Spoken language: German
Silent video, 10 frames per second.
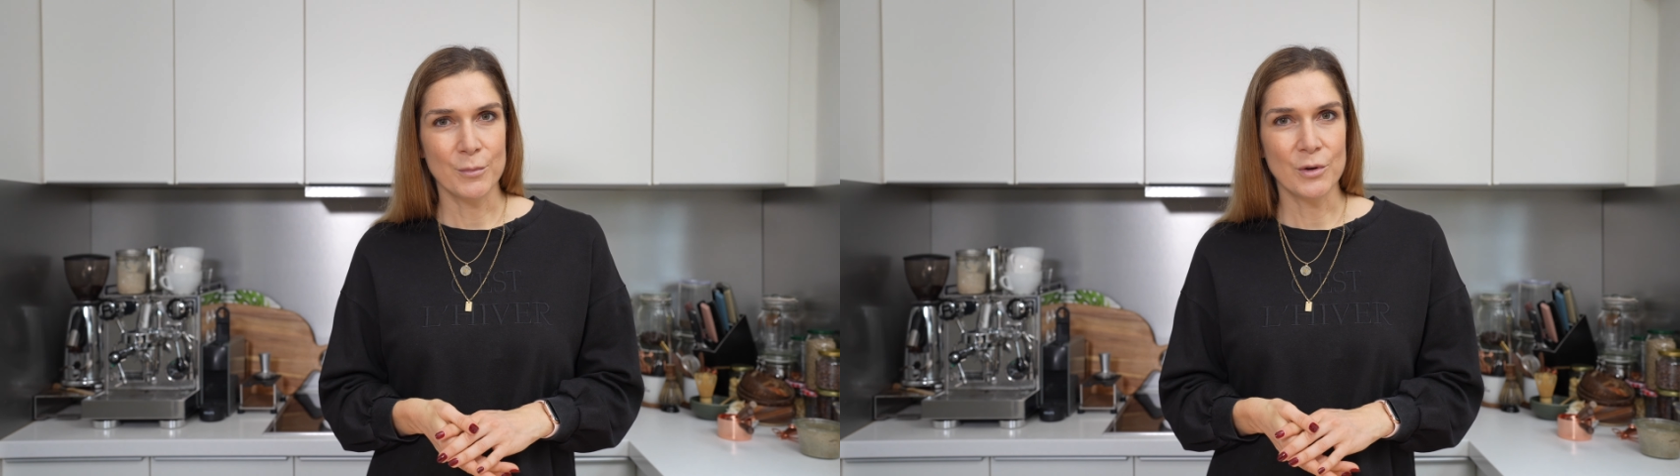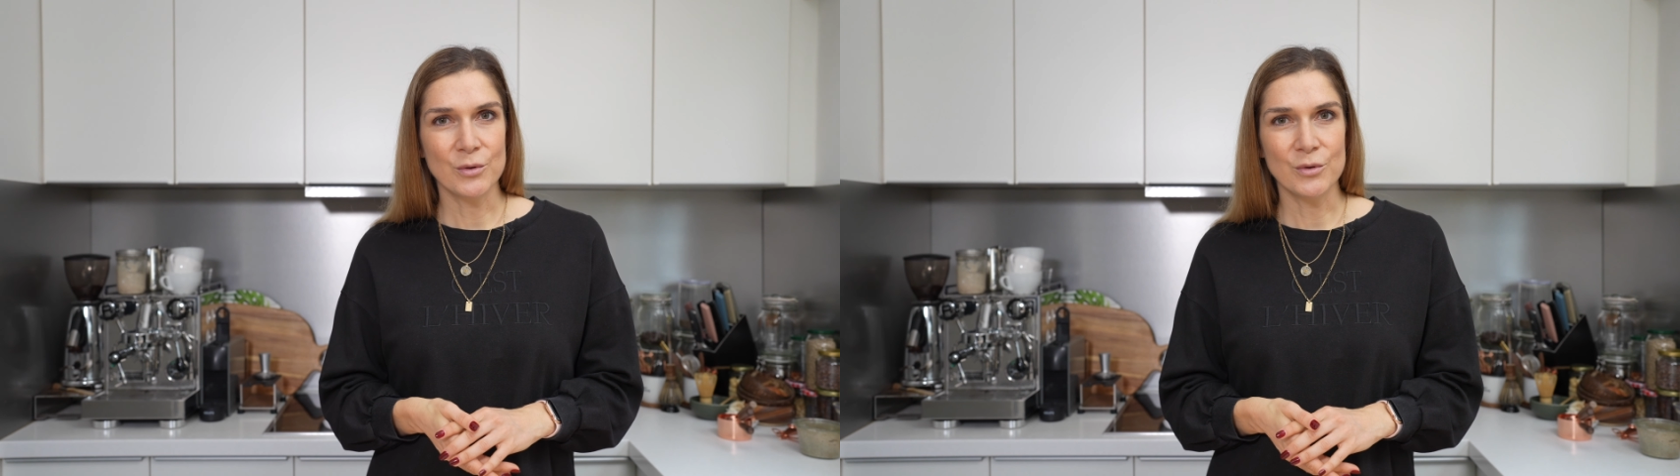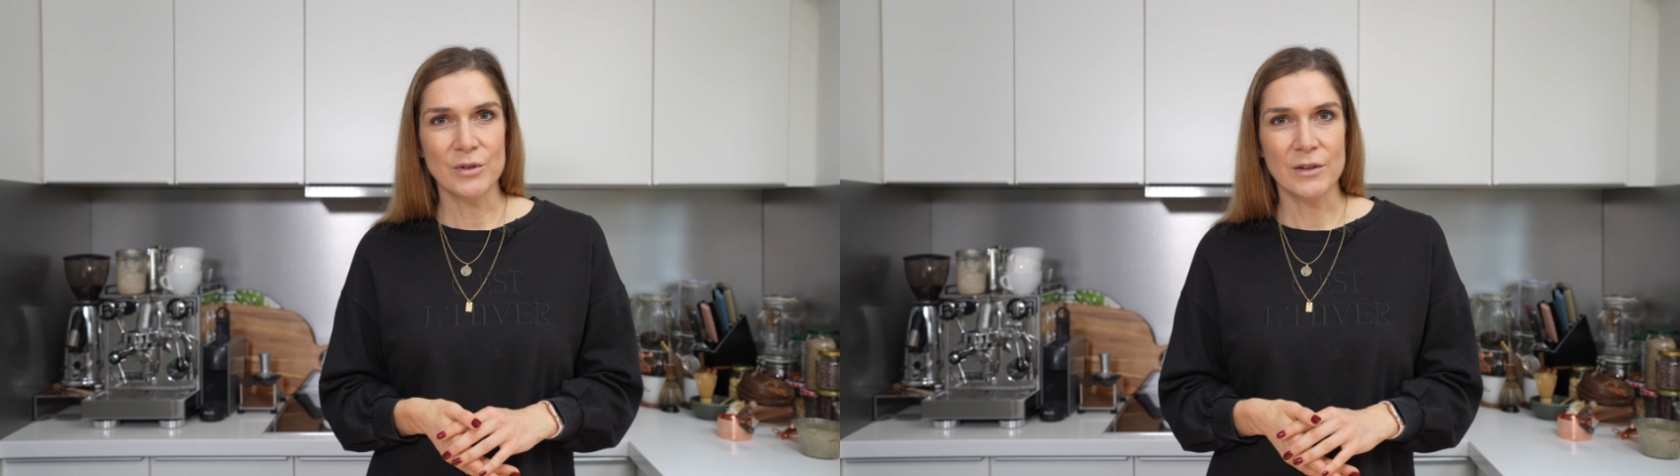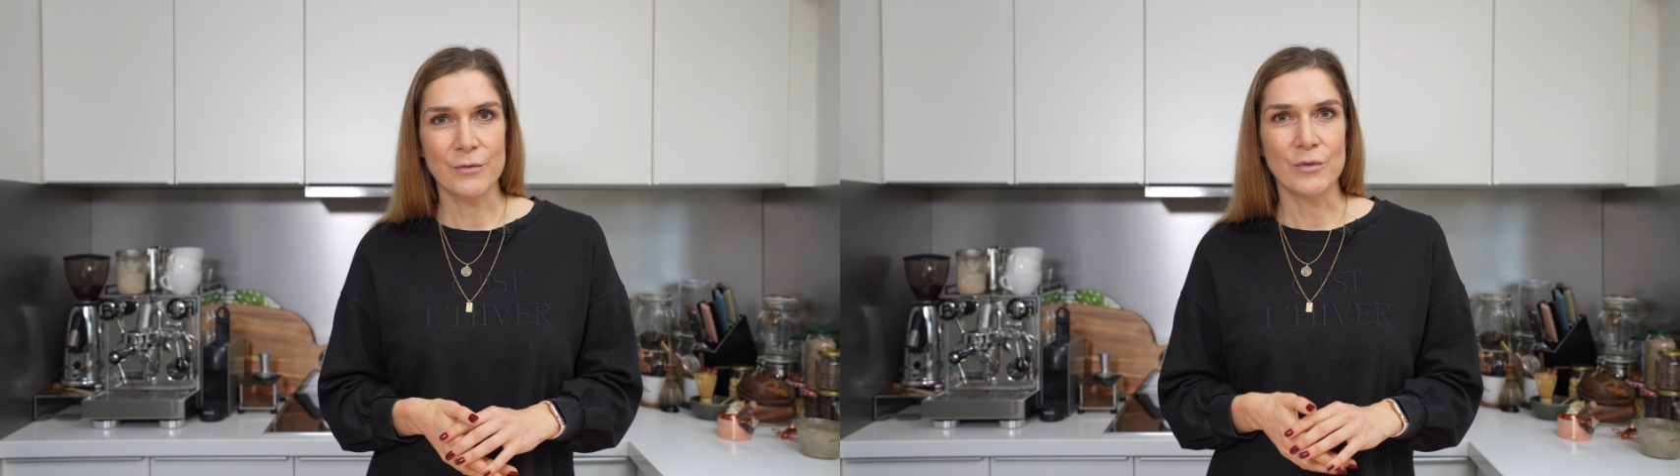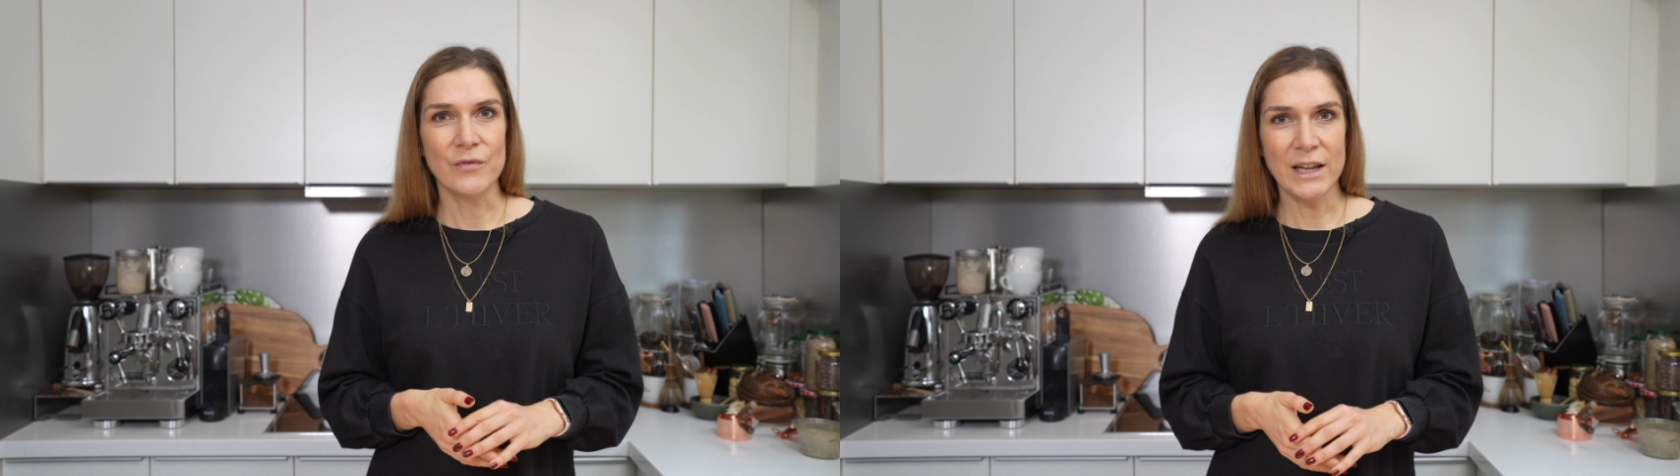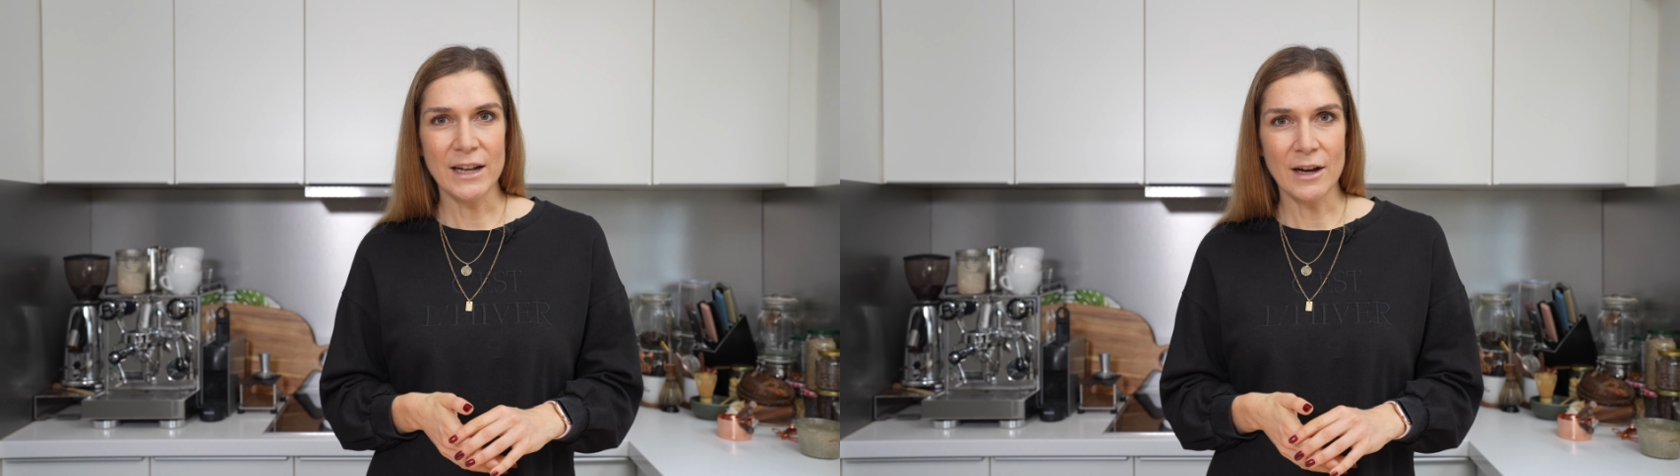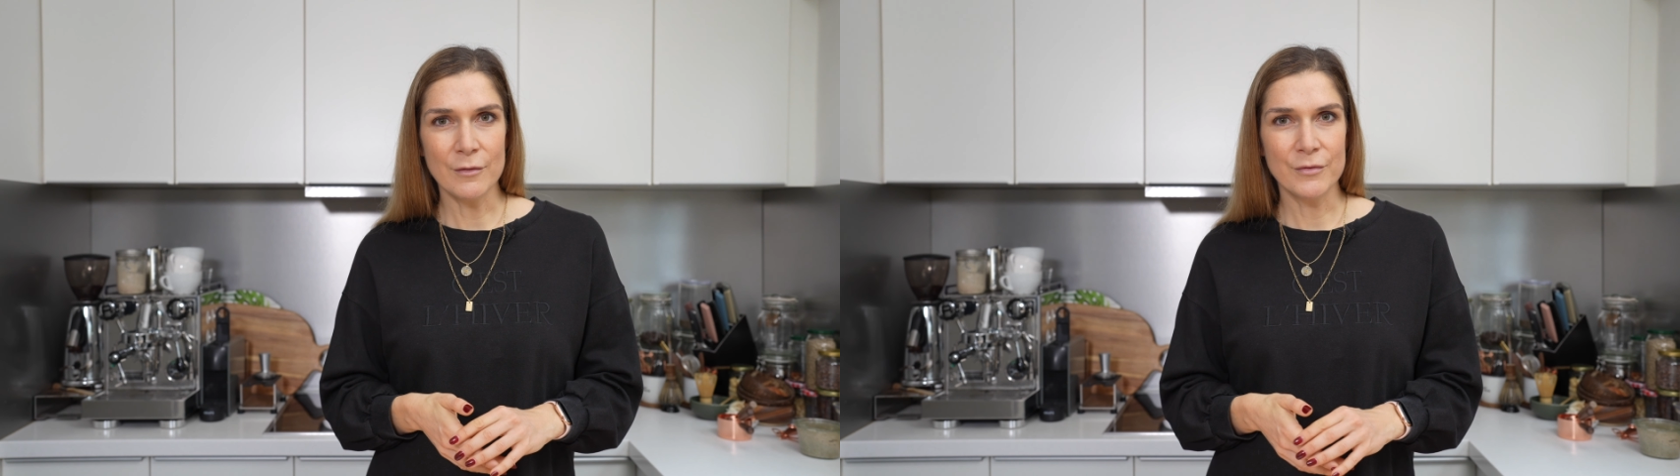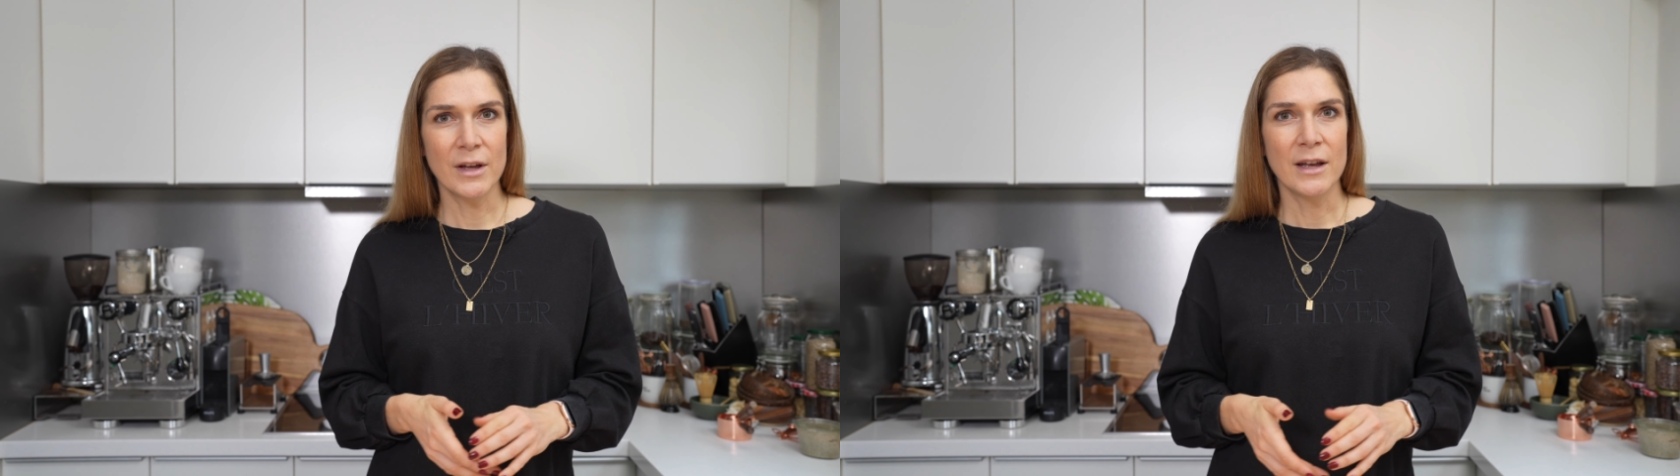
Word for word: Produkte von Wielauf,